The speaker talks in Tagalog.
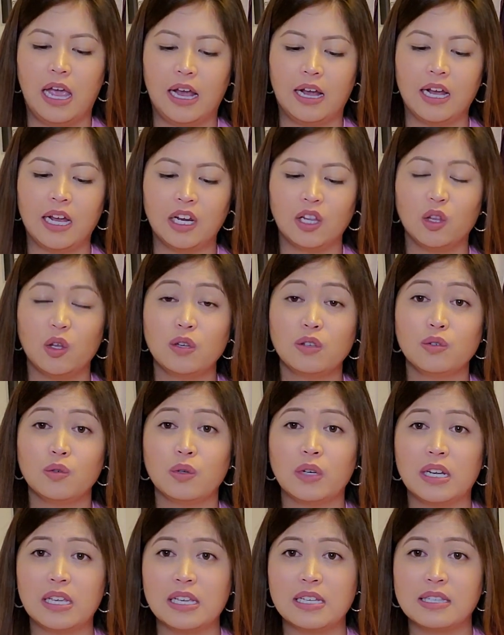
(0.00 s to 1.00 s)
Ganito yung
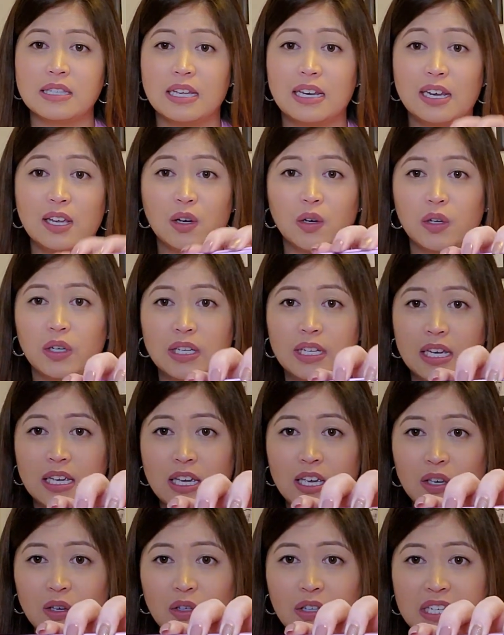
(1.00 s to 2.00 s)
itsura niya sa likod.
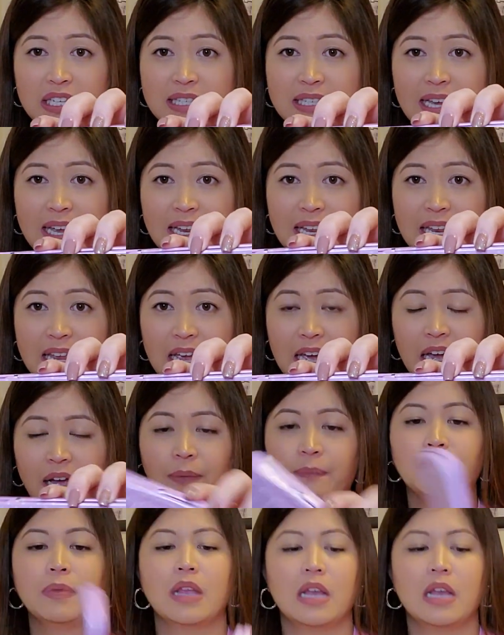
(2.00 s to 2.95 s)
Ganyan yung design niya.